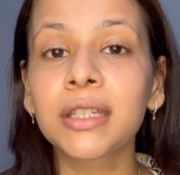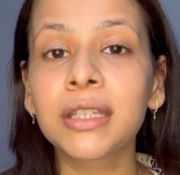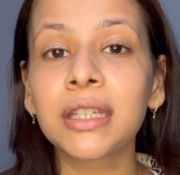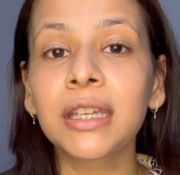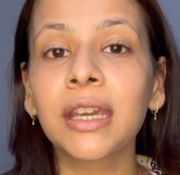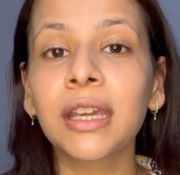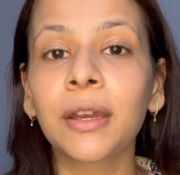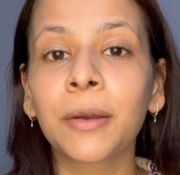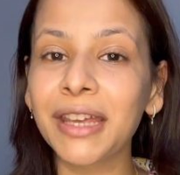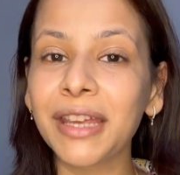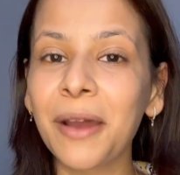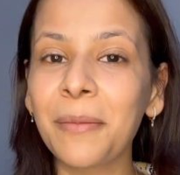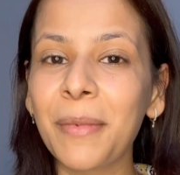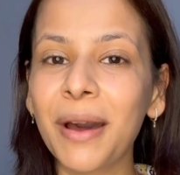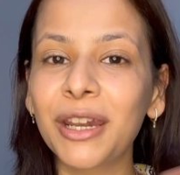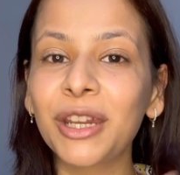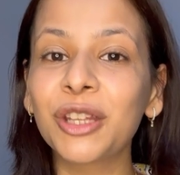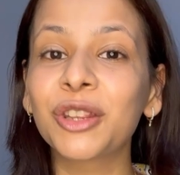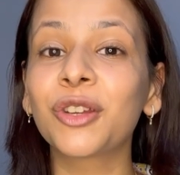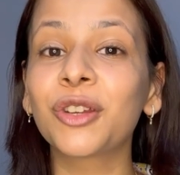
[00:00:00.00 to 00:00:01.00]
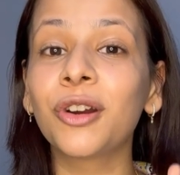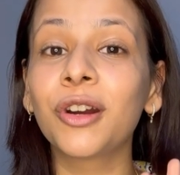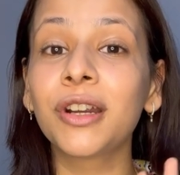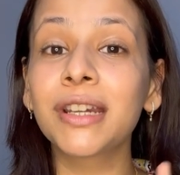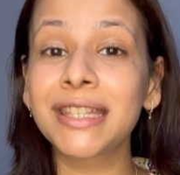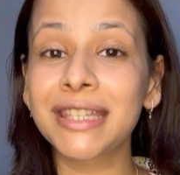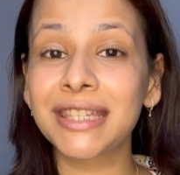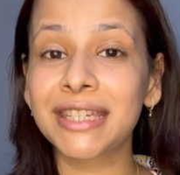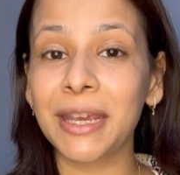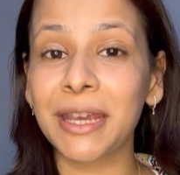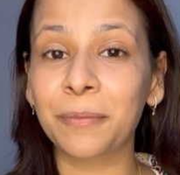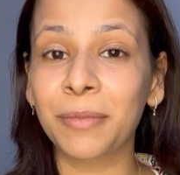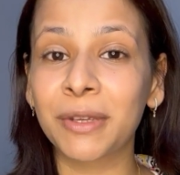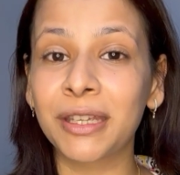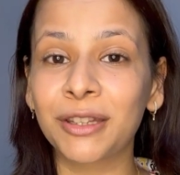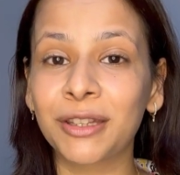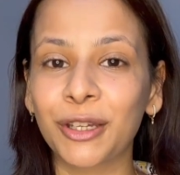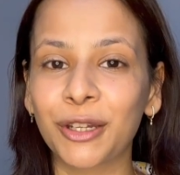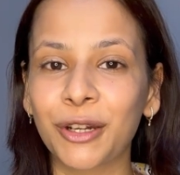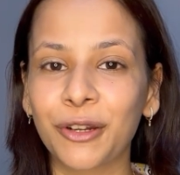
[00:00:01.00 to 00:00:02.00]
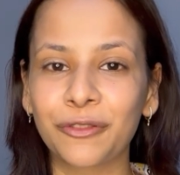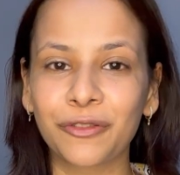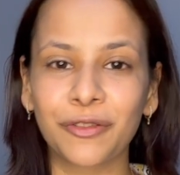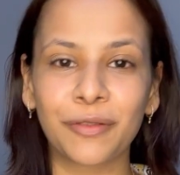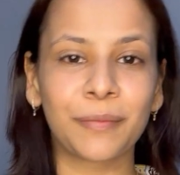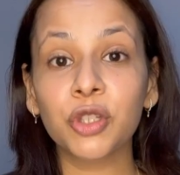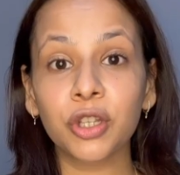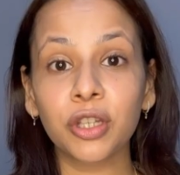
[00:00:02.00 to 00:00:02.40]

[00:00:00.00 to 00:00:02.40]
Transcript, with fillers: ठीक है हमारे थर्ड स्टेप की तरफ